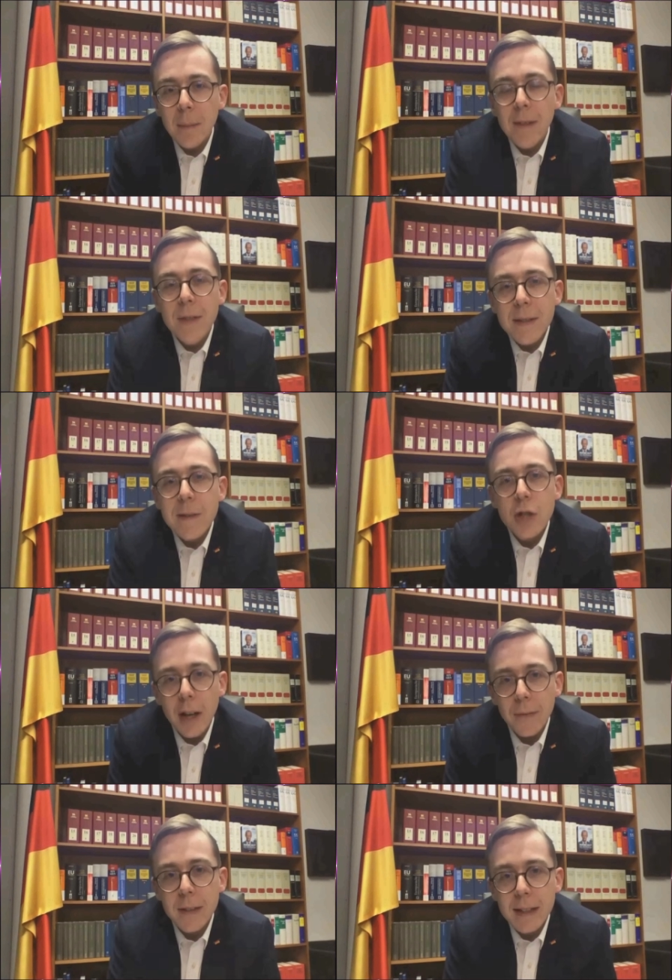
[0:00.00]
ich sag mal,
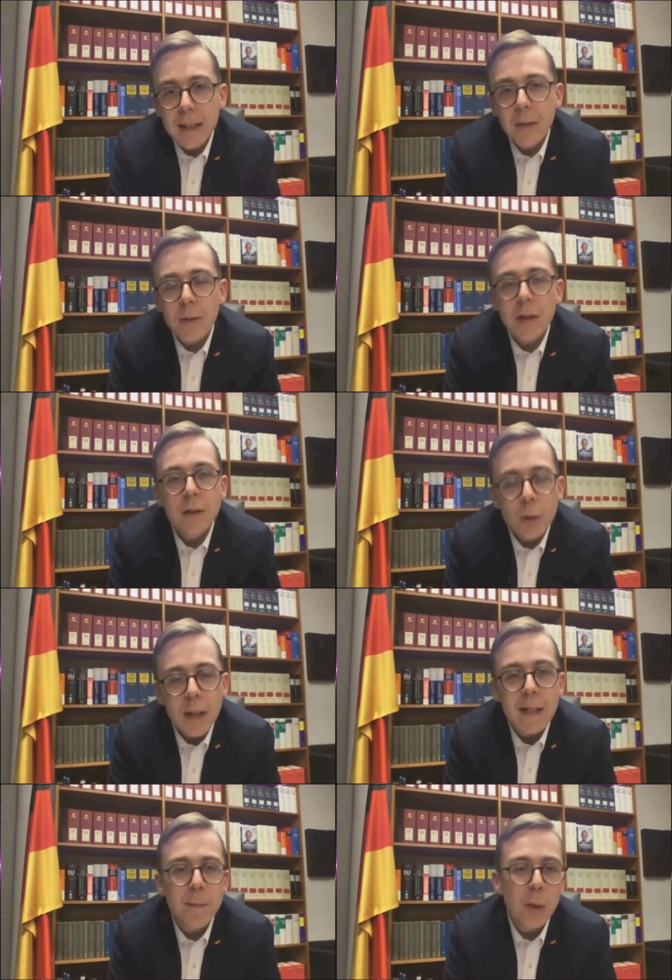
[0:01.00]
wissenschaftlichen und
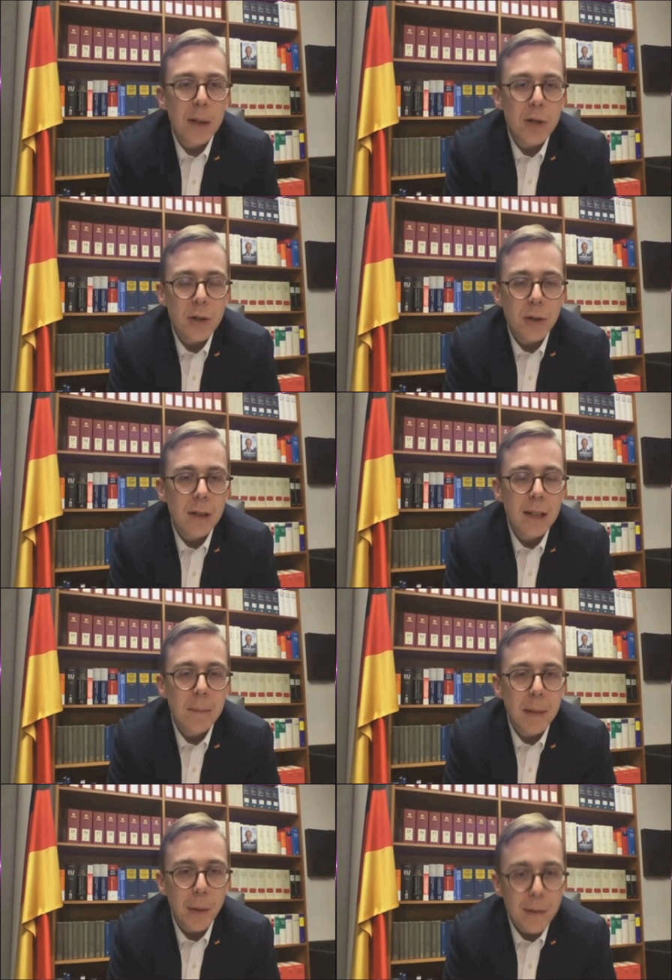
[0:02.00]
gesundheitspolitischen
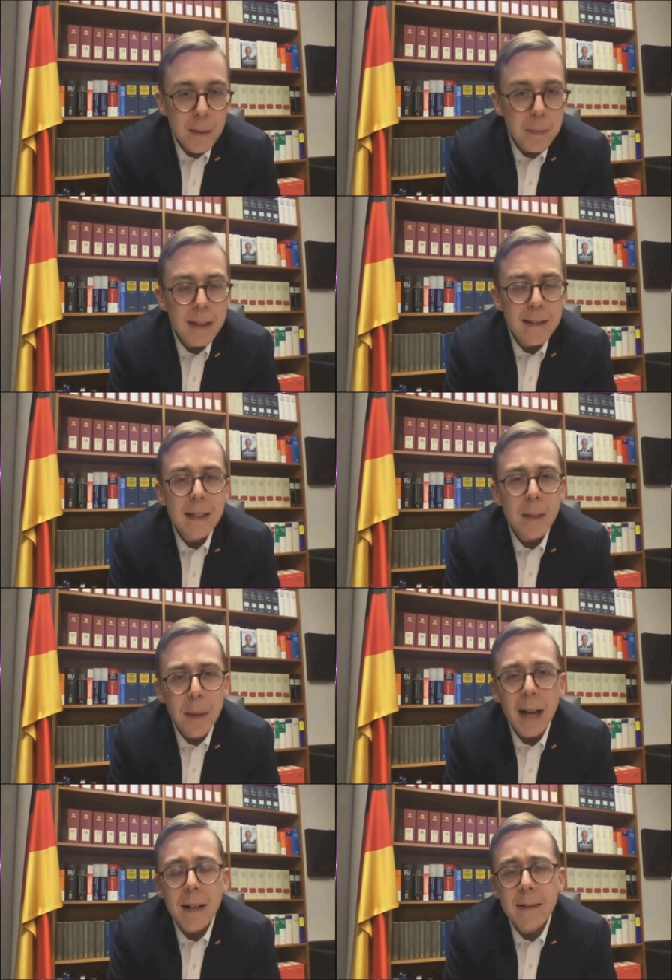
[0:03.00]
Gründen
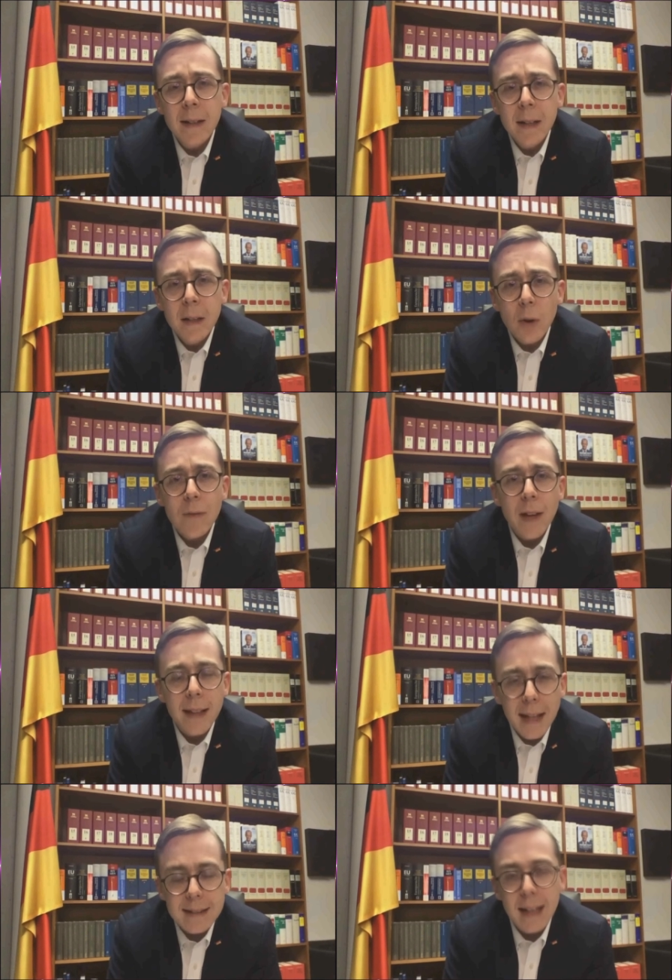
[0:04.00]
plausibilisierbar ist. Und
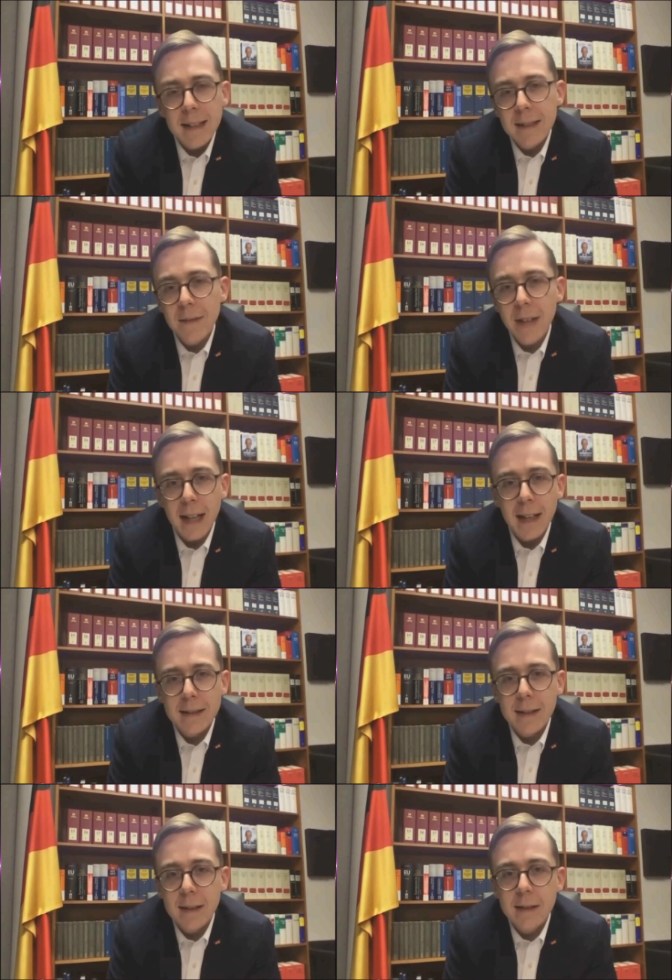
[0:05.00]
wenn das alles
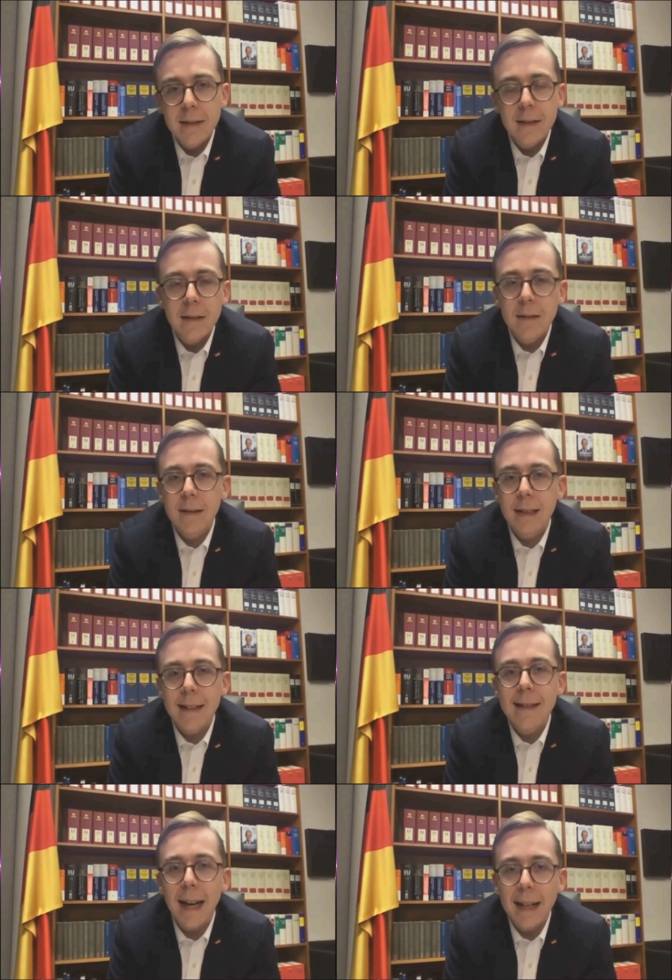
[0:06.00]
gewährleistet ist, äh,
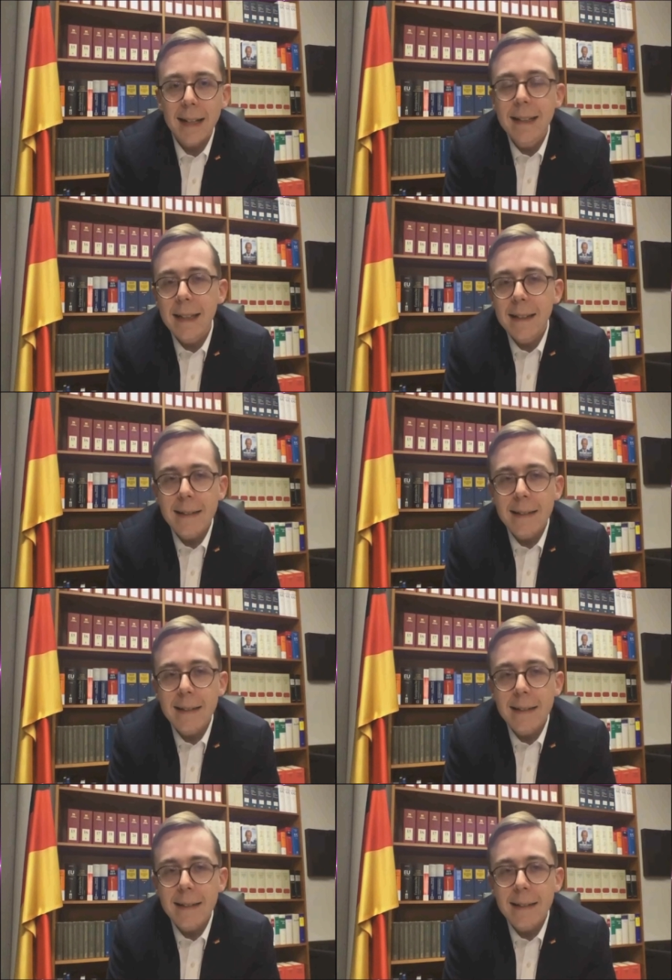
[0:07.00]
dann sage ich